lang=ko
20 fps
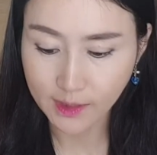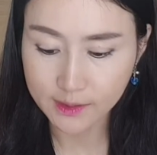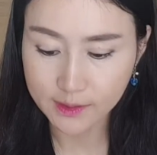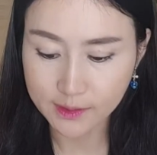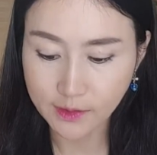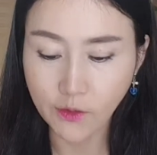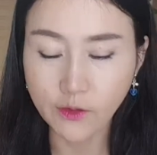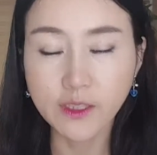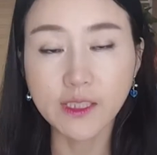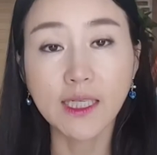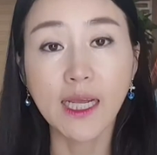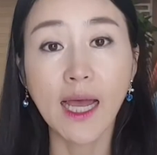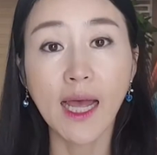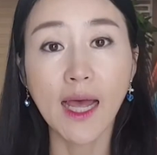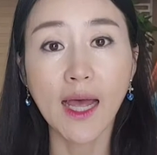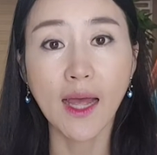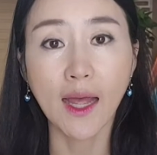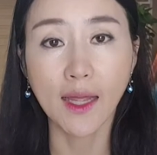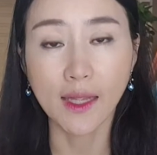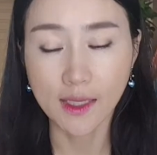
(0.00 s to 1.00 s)
은영
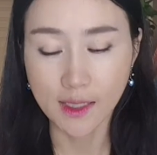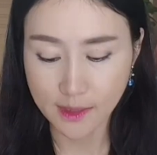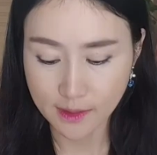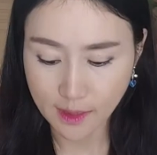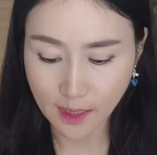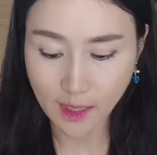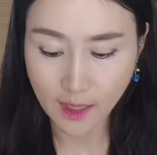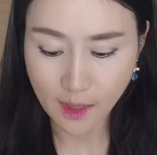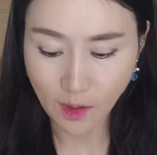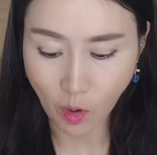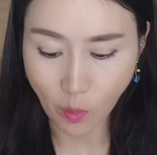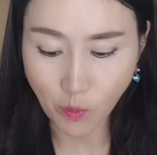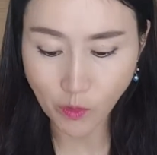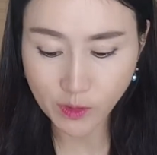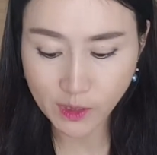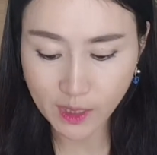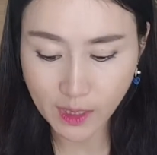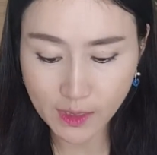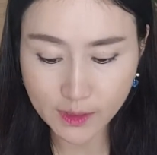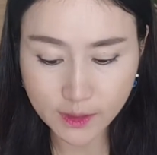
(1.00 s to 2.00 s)
씨가 네
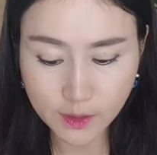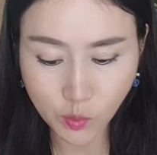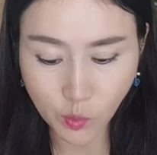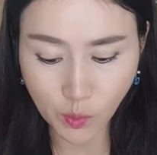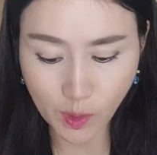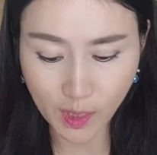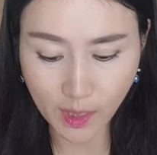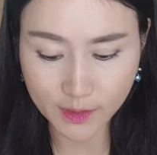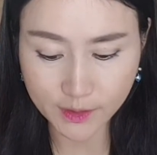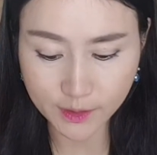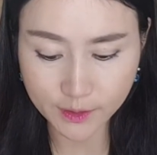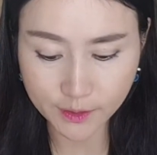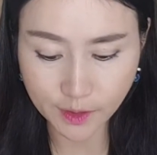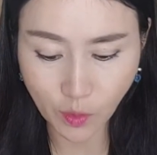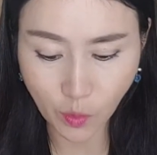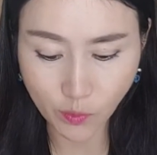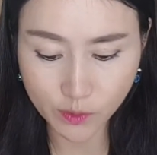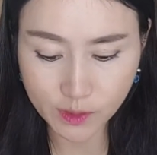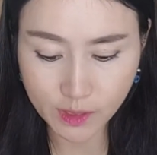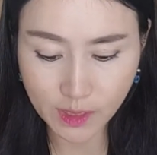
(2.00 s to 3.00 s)
어머니가 일찍
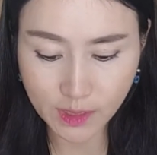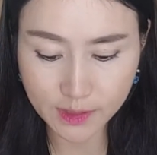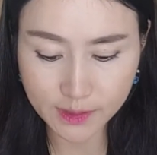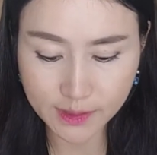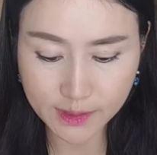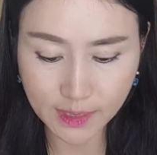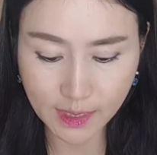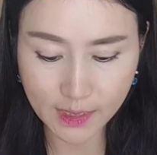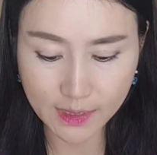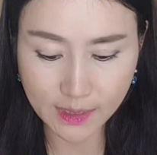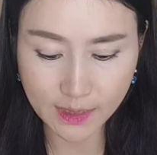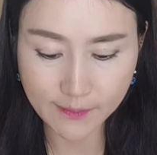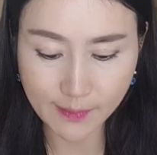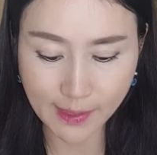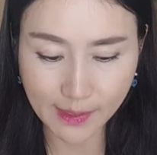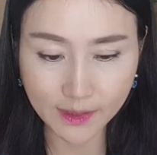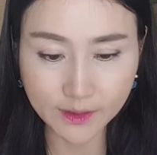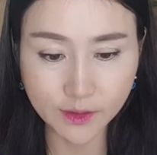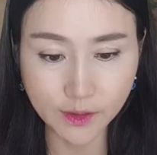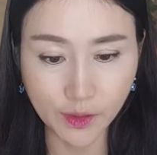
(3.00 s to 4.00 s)
돌아가셔서 혼자 있는 시간이
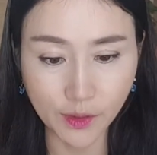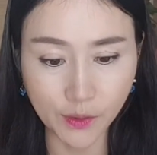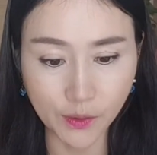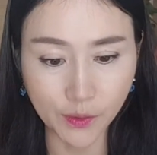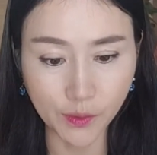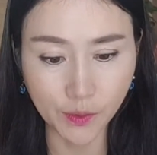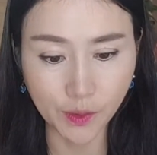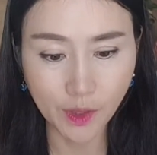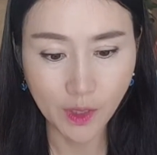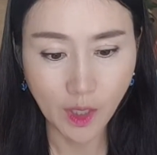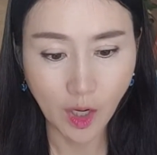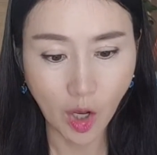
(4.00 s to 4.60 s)
많았어요.